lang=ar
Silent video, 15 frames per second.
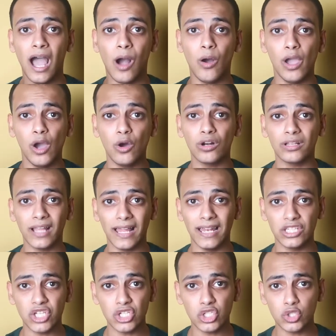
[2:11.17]
او هيعرض
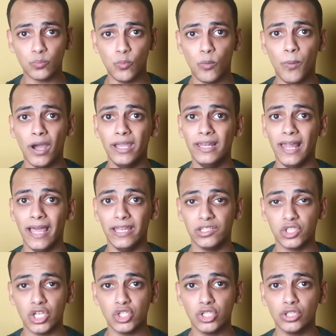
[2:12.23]
على شاشه موبايل اي
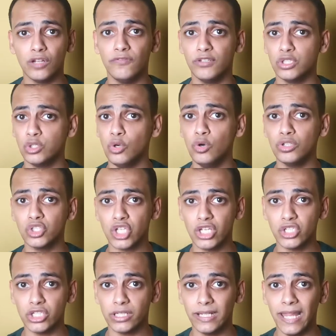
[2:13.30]
شاشه تلفزيون
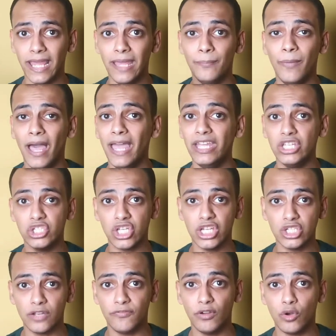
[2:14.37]
شاشه لاب اي
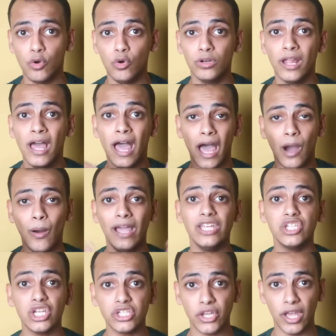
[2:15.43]
شاشه في الكون او اي
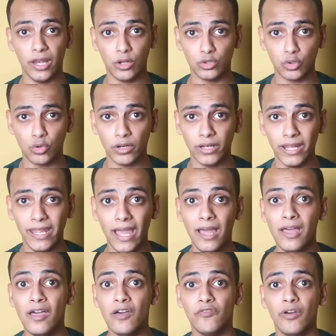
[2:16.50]
شاشه الكترونيه
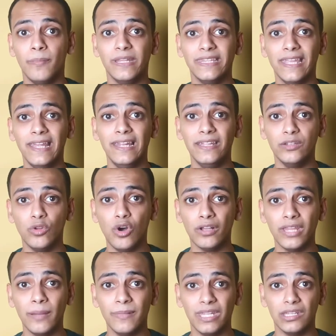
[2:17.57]
فبالتالي النوع
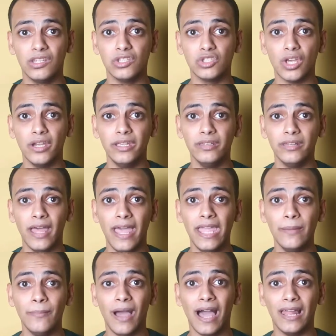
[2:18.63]
ده من الديزاين
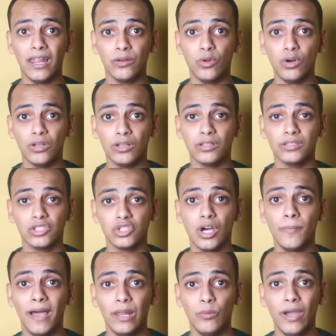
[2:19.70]
قايم على نوع
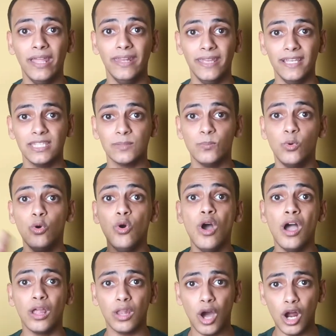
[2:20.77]
نظام الوان اسمه
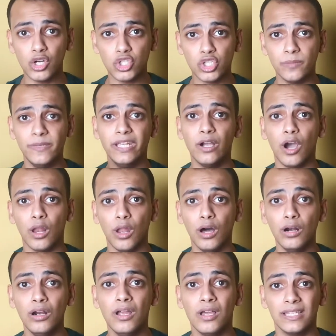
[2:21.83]
الار جي بي
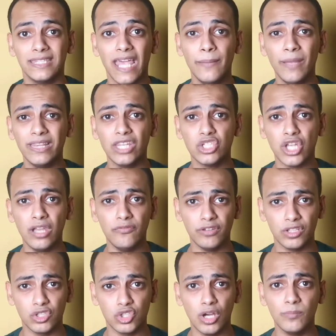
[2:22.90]
كلر زي ما انت شايف
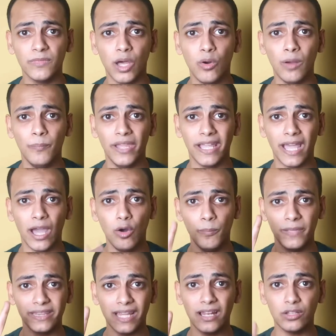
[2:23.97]
النظام دوت بيتكون
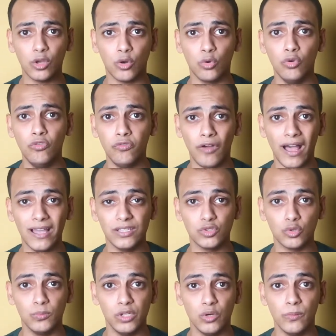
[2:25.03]
من ثلاث حروف
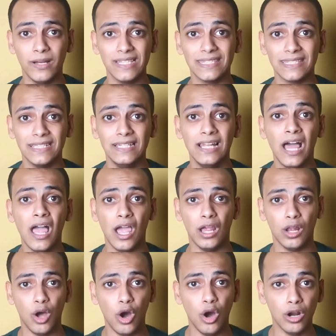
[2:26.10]
حيث بيمثل
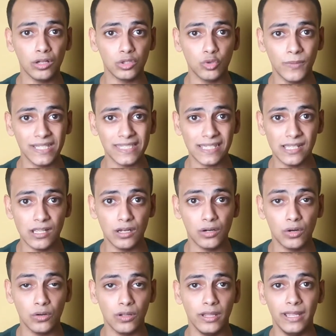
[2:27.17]
الار تمثل
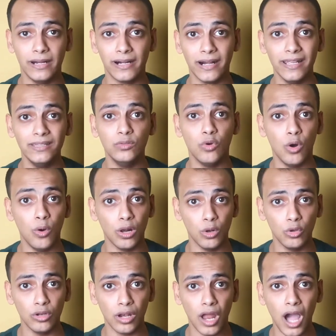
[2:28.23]
الريد وهو
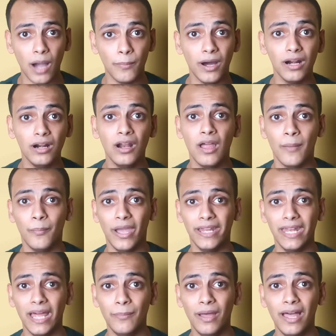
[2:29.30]
اللون الاحمر
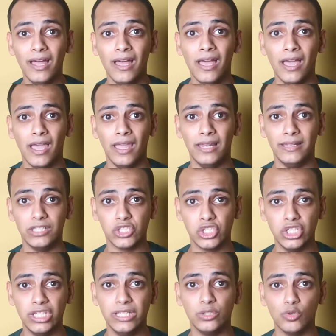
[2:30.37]
بينما
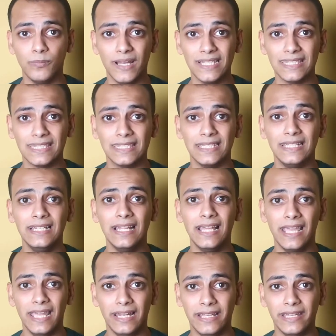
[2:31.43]
الجي تمثل
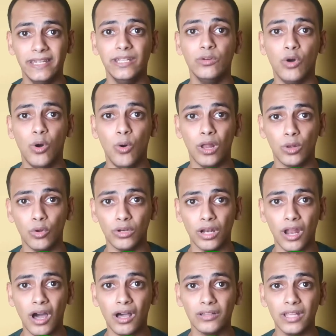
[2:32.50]
الجرين وهو اللون
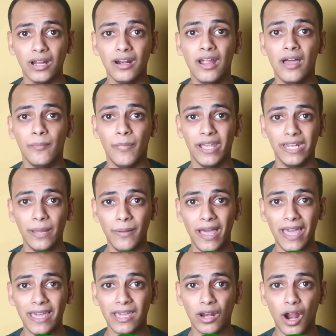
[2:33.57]
الاخضر بينما
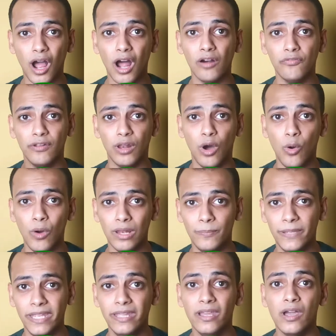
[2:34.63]
اخر حرف اللي هو
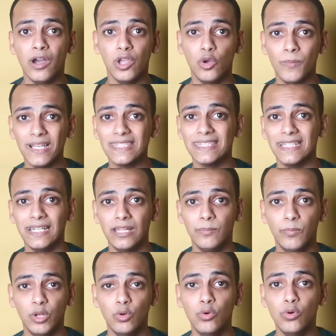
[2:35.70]
البي يمثل
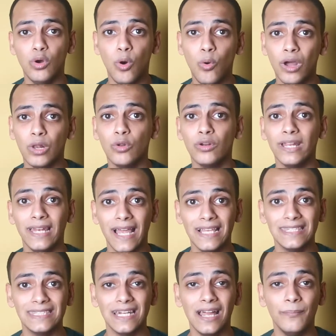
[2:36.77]
البلو هو اللون
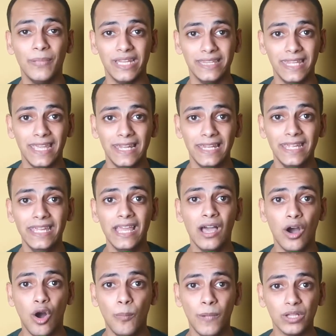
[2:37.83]
الازرق بالتالي
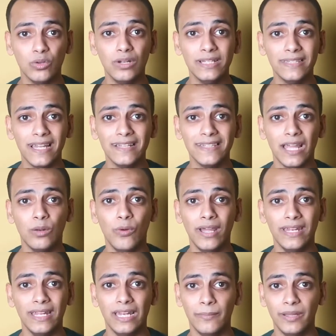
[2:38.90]
هم دول الثلاث
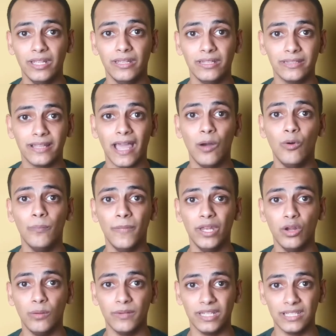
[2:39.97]
الوان اللي بيتكون
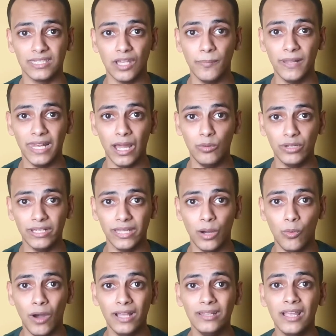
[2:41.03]
منهم النظام اللوني
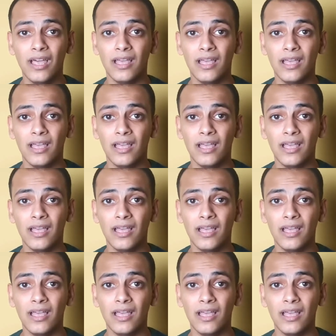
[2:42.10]
دوت